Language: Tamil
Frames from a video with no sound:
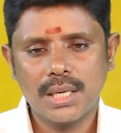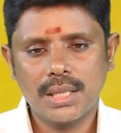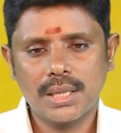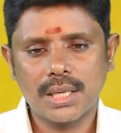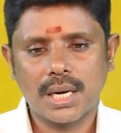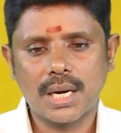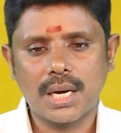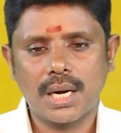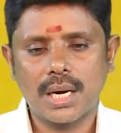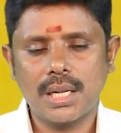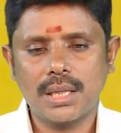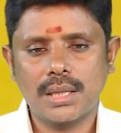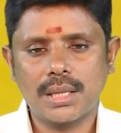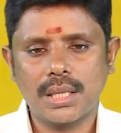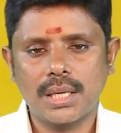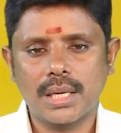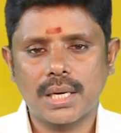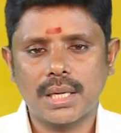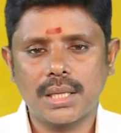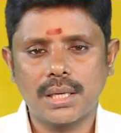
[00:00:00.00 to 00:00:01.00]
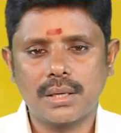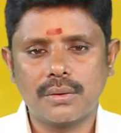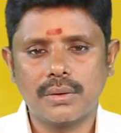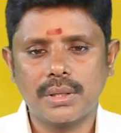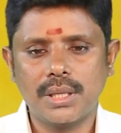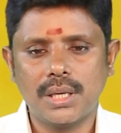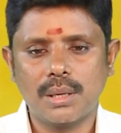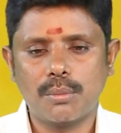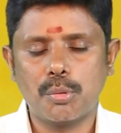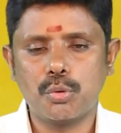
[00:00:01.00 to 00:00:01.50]
இந்த கடன் தீரதுக்கு
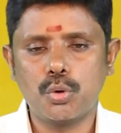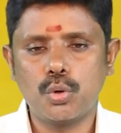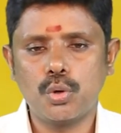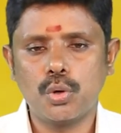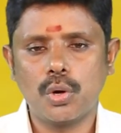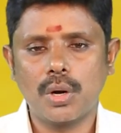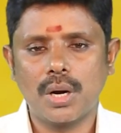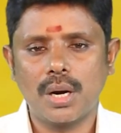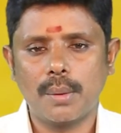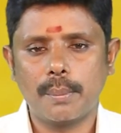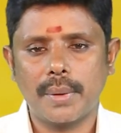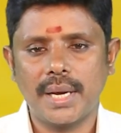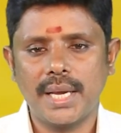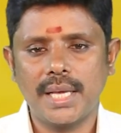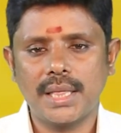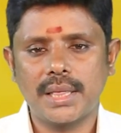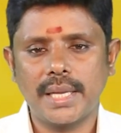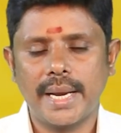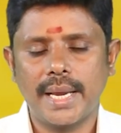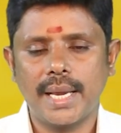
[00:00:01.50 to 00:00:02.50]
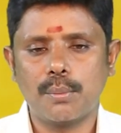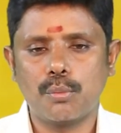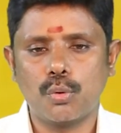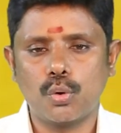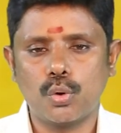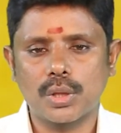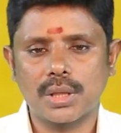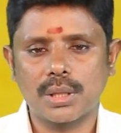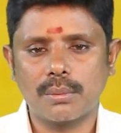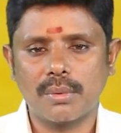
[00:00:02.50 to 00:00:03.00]
வந்து நம்ம முன்னோர்கள் மைத்ரேய
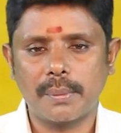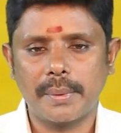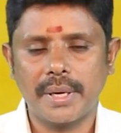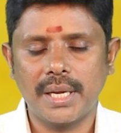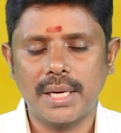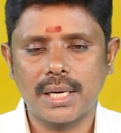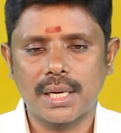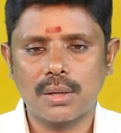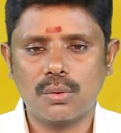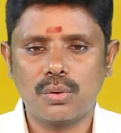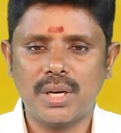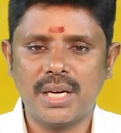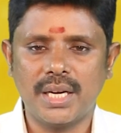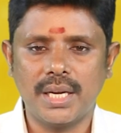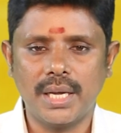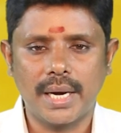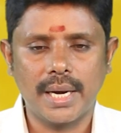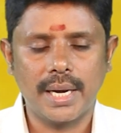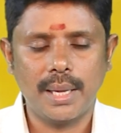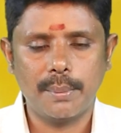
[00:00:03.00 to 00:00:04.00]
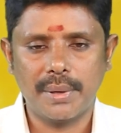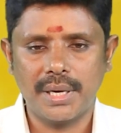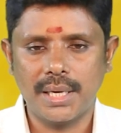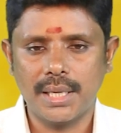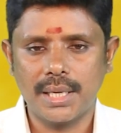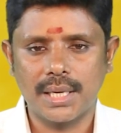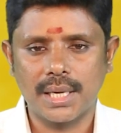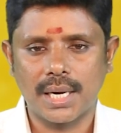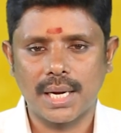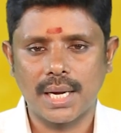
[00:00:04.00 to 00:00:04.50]
முகூர்த்தம் அப்படிங்கிறத ஒன்று நிர்ணயம்
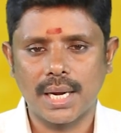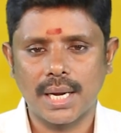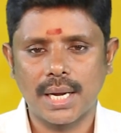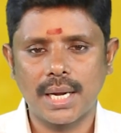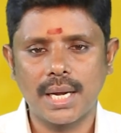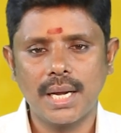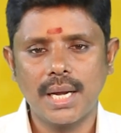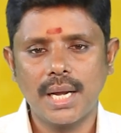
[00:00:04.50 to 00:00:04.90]
பண்ணியிருக்கிறாங்க